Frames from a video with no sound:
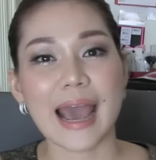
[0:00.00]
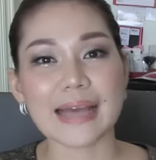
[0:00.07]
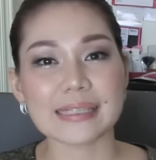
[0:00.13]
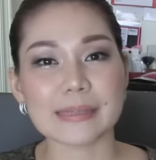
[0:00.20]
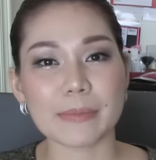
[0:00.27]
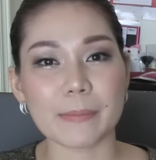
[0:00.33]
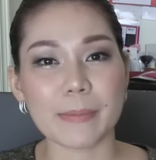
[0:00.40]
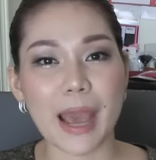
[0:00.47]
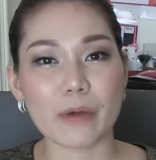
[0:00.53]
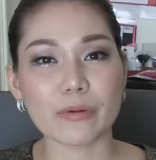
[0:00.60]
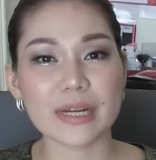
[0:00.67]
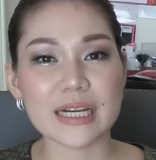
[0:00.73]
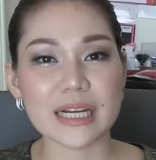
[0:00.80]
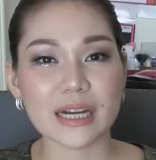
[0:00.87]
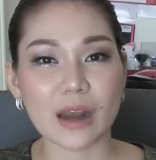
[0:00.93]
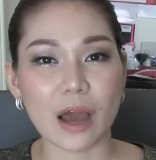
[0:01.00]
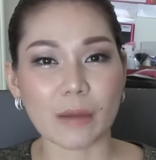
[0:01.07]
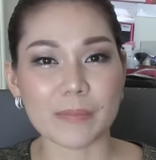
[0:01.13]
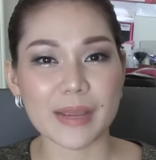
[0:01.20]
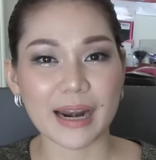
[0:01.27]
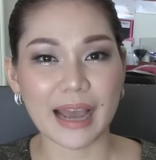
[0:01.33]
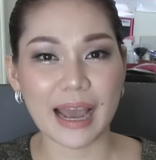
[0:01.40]
50 ml 1 กล่อง
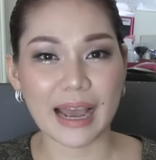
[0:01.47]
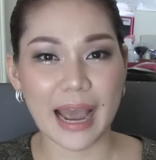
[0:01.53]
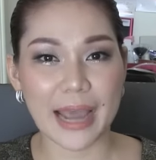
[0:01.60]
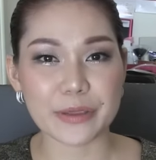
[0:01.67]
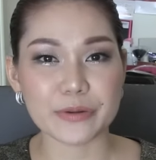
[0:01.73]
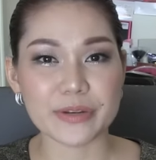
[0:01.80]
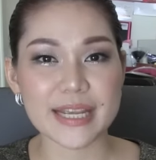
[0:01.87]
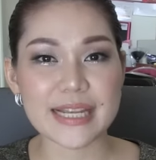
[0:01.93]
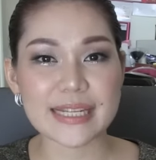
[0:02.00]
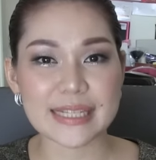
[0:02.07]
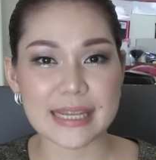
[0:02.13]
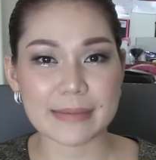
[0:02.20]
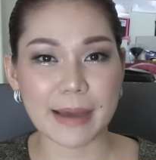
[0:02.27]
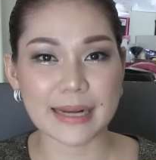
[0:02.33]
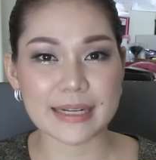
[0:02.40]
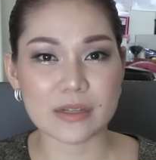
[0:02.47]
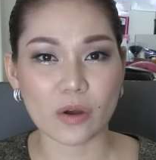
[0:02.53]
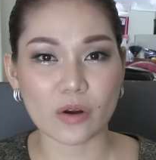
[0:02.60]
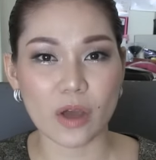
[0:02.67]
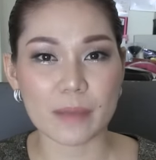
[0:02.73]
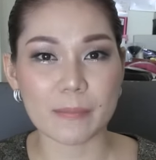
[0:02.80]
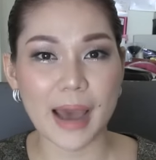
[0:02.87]
มีราคาขายอยู่ที่
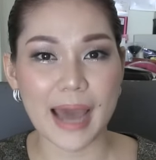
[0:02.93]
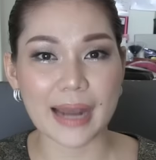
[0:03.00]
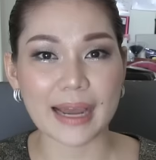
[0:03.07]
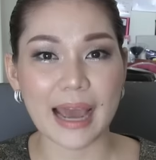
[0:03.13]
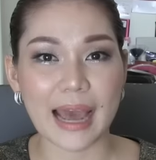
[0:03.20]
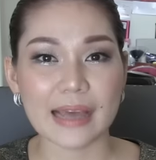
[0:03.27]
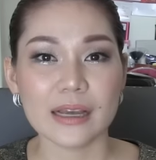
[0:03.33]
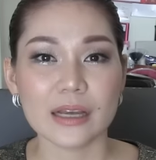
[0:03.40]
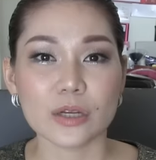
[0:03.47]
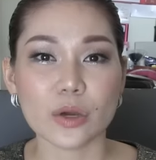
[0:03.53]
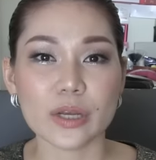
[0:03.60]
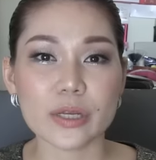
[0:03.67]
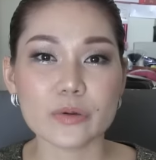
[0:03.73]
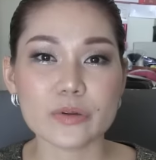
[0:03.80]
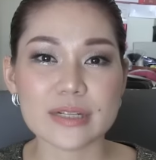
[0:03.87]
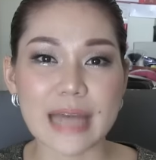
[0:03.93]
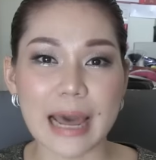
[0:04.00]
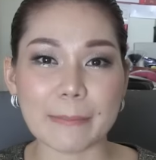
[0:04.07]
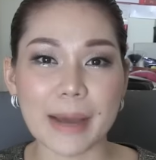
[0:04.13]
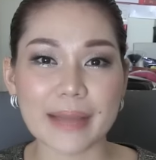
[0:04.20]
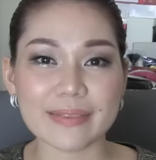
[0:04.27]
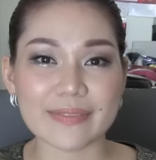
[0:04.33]
4,200 บาทนะคะ โดยที่คุณ
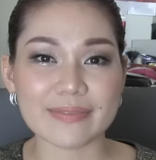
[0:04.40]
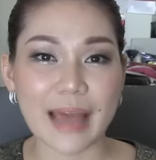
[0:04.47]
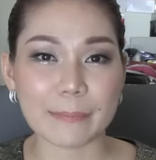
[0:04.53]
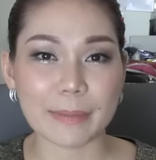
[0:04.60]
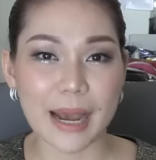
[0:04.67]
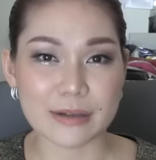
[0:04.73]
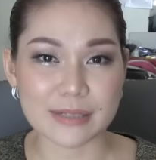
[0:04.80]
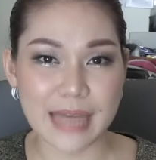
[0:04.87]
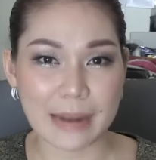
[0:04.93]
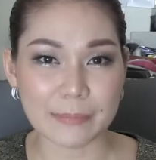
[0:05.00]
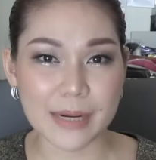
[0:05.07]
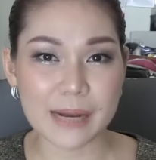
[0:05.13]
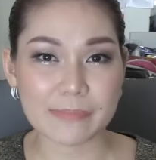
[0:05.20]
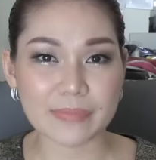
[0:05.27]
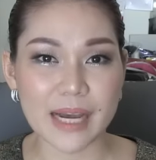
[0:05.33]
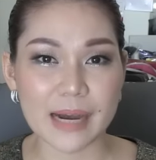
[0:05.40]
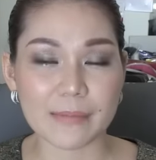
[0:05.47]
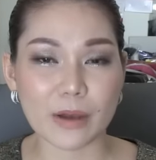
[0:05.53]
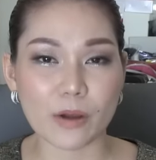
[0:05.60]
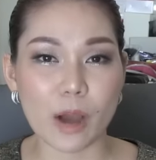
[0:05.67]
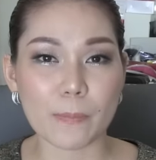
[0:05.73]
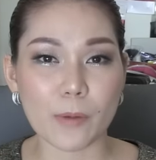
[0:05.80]
สามารถติดตามข่าวสารเพิ่มเติม
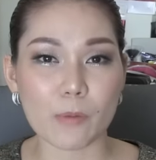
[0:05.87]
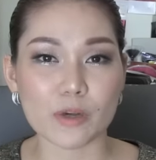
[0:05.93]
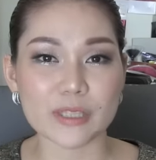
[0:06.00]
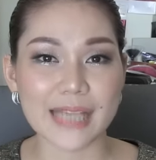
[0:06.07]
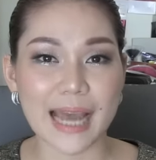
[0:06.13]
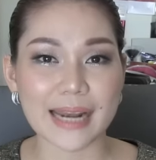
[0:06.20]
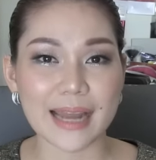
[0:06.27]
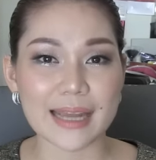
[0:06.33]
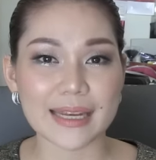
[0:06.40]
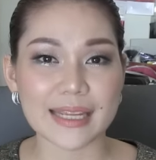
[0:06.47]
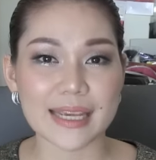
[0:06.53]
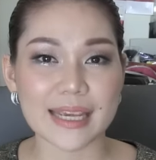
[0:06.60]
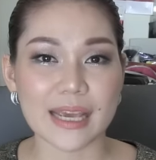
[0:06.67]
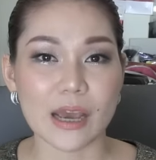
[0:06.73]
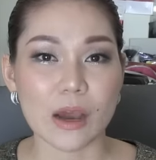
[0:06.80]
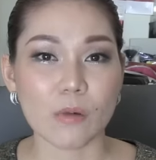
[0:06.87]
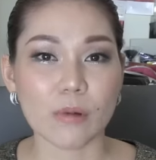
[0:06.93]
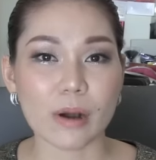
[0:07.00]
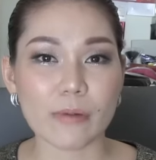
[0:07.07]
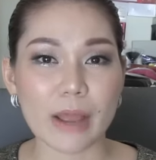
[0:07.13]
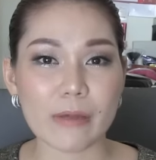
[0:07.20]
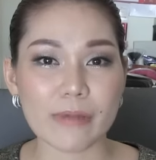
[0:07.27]
แล้วก็โปรโมชั่นได้ที่
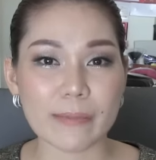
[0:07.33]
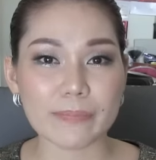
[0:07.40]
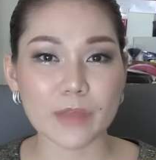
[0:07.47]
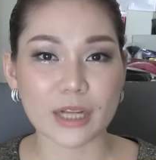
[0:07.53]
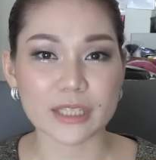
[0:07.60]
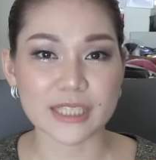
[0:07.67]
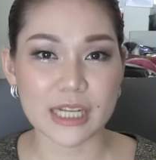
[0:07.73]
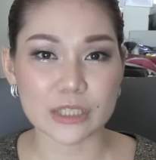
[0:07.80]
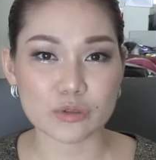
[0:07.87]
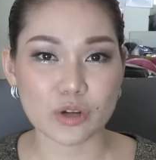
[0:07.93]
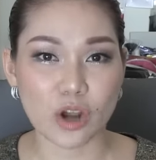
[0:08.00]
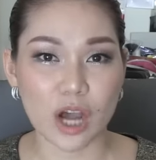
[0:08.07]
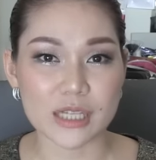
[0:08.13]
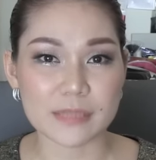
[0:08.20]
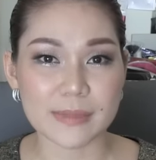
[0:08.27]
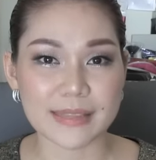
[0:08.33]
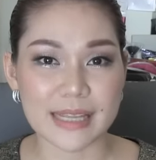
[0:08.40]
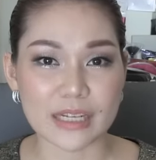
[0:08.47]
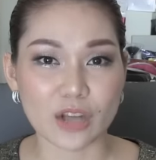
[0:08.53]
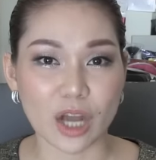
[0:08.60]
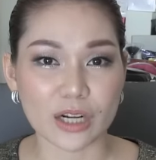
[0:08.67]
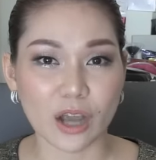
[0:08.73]

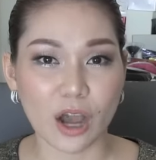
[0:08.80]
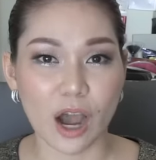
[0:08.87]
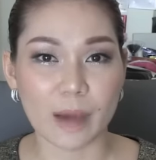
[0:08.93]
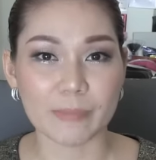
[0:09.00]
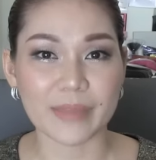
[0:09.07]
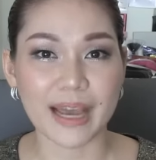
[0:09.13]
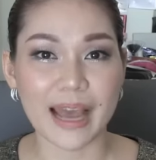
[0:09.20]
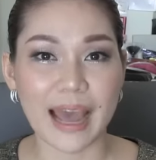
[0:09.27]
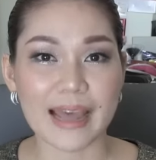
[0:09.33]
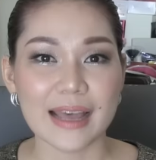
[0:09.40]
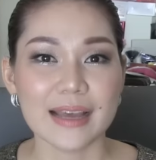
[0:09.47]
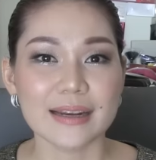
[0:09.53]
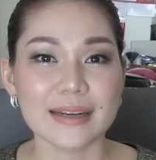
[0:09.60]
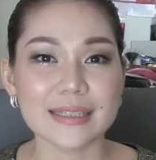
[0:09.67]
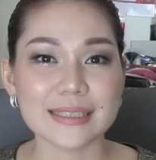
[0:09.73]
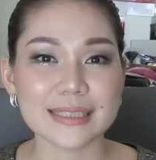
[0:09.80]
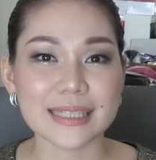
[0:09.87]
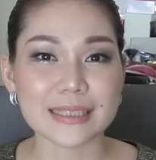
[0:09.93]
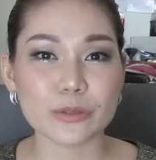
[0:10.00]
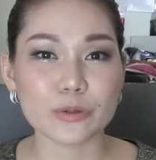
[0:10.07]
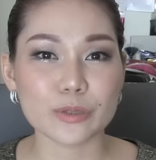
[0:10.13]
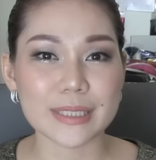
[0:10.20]
www.jejuncosmetic.com นะคะ หรือจะ
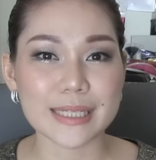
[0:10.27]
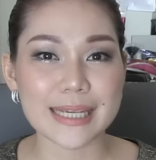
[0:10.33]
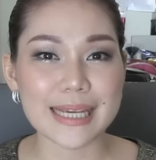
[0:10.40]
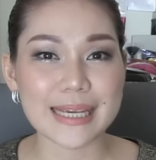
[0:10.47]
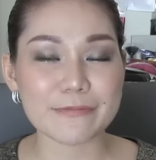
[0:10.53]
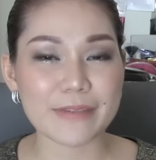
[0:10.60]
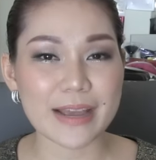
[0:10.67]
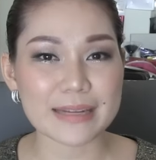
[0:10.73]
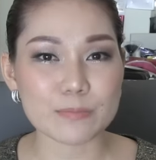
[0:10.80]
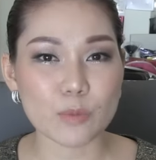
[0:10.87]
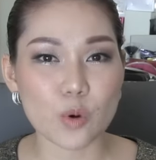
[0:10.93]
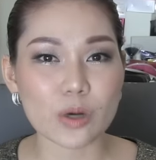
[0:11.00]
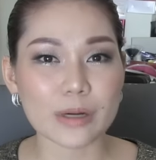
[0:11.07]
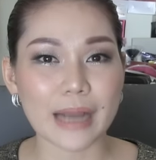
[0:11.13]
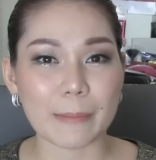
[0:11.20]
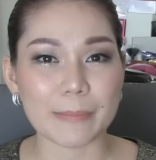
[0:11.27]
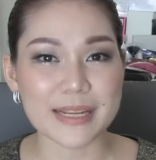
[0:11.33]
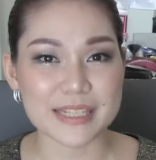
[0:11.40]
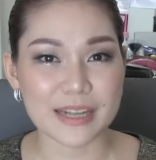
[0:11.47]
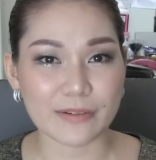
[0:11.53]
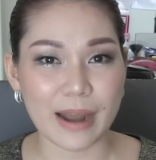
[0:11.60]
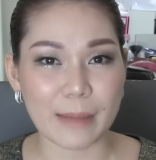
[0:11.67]
ดูที่ Facebook กับ
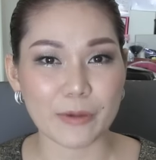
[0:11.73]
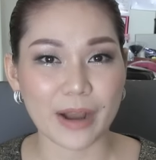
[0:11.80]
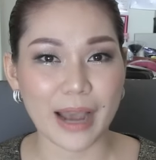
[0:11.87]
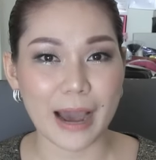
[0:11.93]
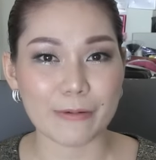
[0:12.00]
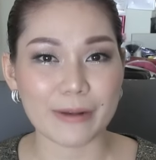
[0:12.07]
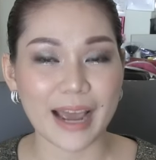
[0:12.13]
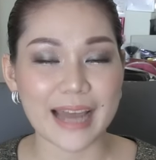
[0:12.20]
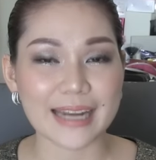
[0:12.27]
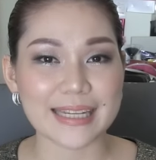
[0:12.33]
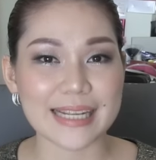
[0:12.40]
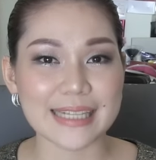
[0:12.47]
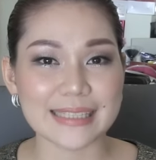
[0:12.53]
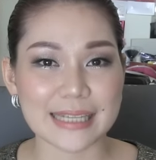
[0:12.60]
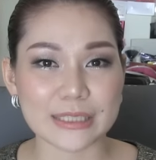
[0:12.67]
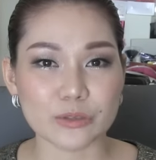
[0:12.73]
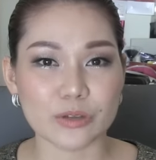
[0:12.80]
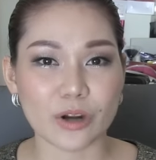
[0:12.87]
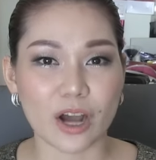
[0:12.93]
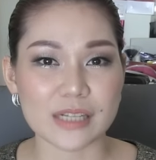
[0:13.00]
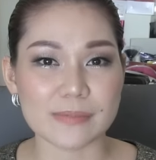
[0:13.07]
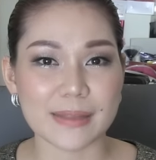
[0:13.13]
Instagram ของเขานะคะที่
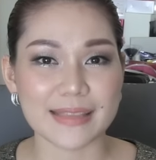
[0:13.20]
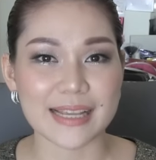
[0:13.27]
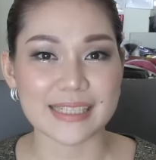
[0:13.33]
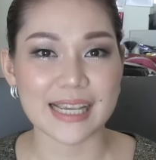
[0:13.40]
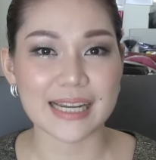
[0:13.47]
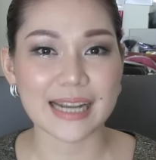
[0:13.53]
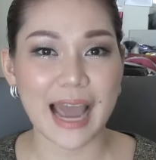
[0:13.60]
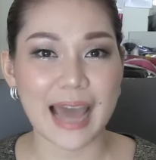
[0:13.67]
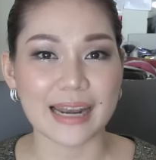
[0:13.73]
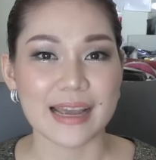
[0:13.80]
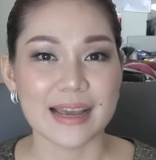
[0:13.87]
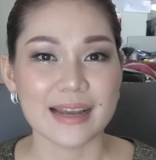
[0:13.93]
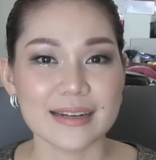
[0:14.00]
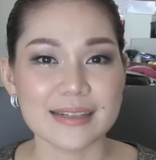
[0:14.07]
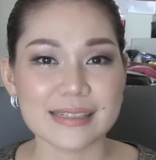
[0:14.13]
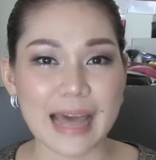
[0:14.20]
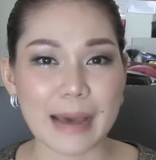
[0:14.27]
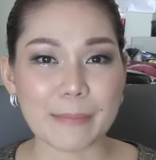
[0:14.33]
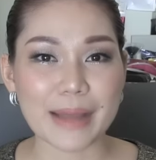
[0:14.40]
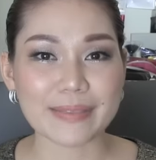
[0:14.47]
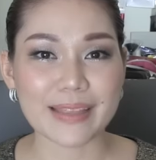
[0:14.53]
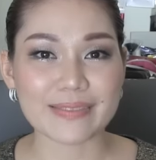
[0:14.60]
Jejun Cosmetic เช่นกันหรือสา
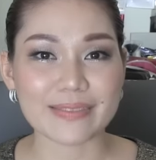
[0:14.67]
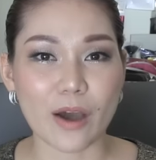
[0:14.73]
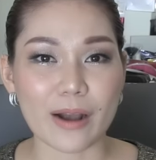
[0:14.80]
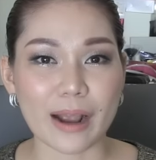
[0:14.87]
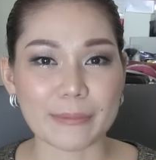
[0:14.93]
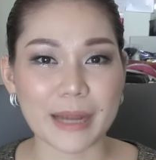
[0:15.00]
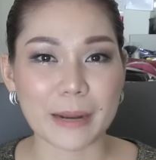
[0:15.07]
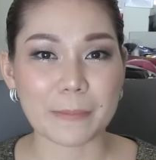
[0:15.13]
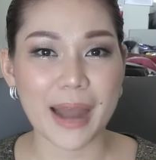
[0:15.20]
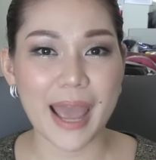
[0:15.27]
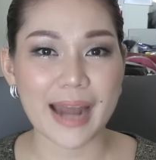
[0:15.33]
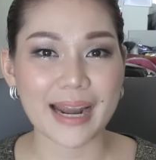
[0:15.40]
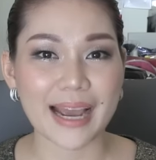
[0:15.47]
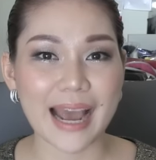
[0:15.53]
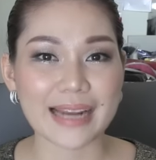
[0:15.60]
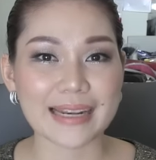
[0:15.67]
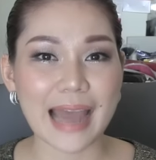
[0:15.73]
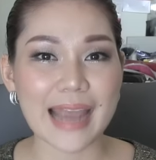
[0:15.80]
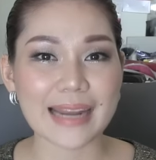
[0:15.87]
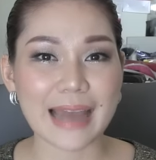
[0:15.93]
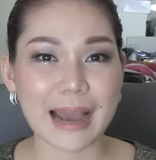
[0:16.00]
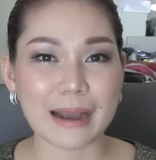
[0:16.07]
มารถติดต่อกับทางแบรนด์นะคะ
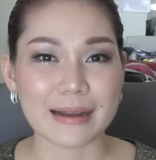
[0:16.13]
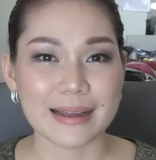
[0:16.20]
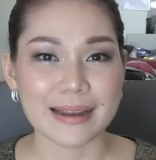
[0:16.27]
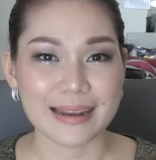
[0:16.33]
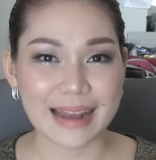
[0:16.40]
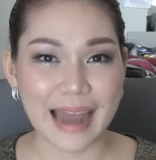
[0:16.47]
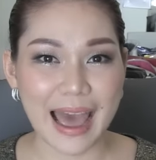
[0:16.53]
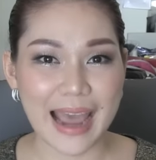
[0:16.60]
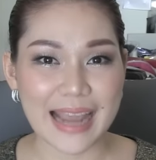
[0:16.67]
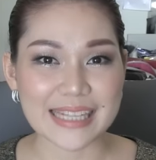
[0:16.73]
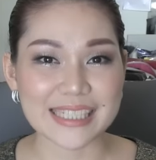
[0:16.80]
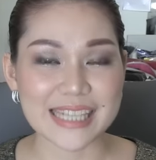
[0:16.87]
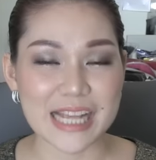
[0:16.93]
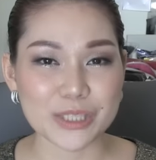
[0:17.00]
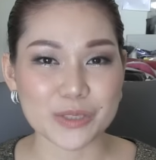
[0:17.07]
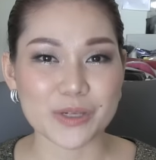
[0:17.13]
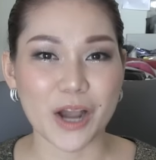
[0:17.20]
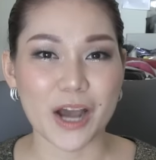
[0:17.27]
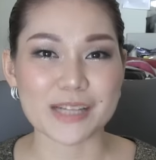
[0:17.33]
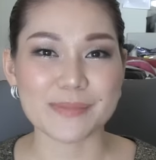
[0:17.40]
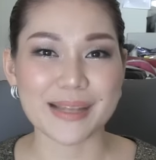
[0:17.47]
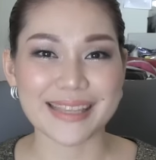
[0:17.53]
ได้ทาง Line Jejun
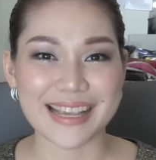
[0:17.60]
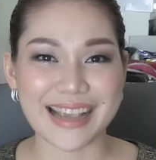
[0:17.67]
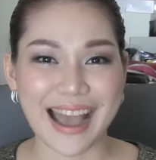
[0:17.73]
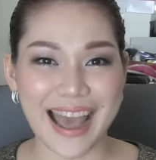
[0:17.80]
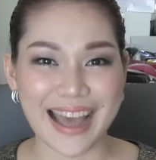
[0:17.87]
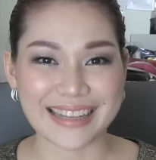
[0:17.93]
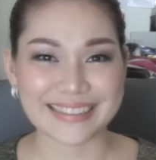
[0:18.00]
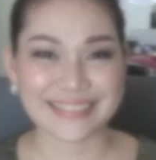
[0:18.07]
Cosmetic ค่ะ